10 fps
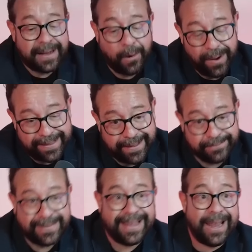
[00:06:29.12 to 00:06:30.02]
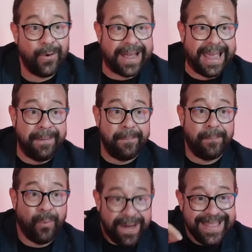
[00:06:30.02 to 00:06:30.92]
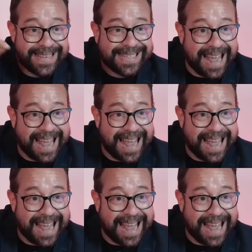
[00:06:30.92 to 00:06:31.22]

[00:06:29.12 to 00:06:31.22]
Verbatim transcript: Y recuerda que lo que puedes